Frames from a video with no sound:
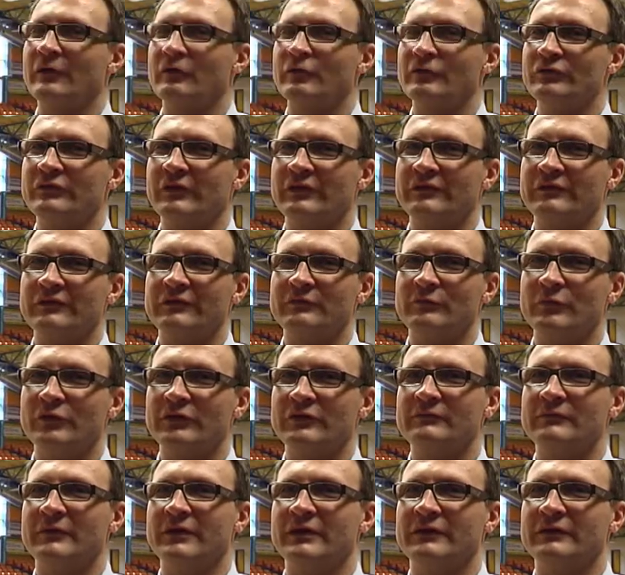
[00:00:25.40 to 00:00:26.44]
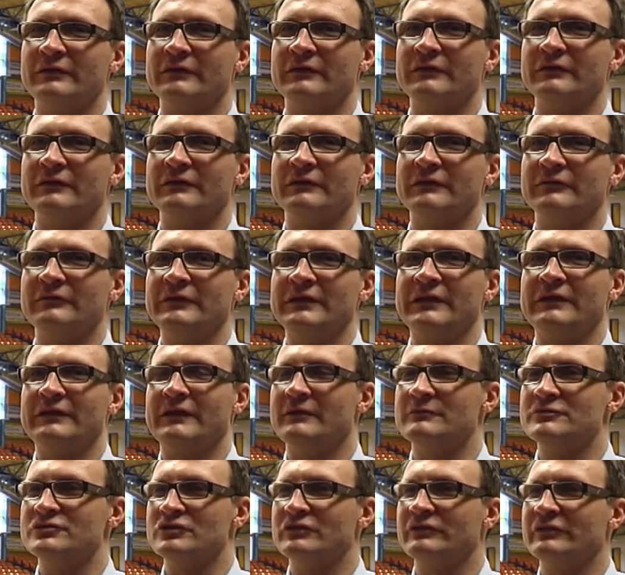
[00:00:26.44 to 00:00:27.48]
Grundsätzlich möchte man, äh, wie der
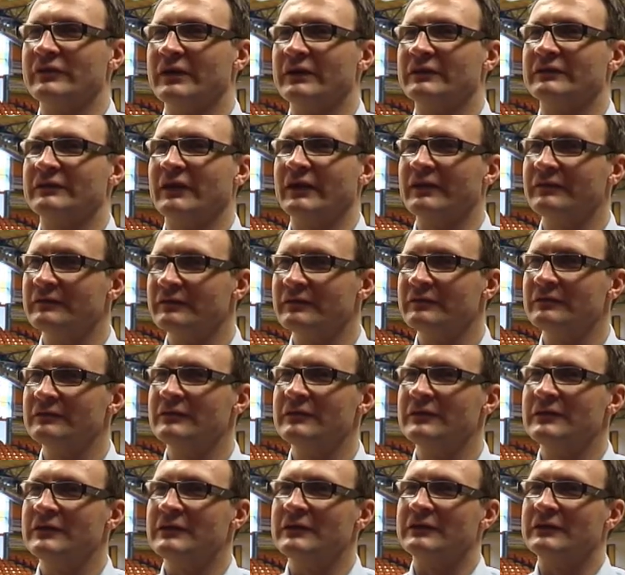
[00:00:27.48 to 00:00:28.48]
Name schon sagt, tanzen.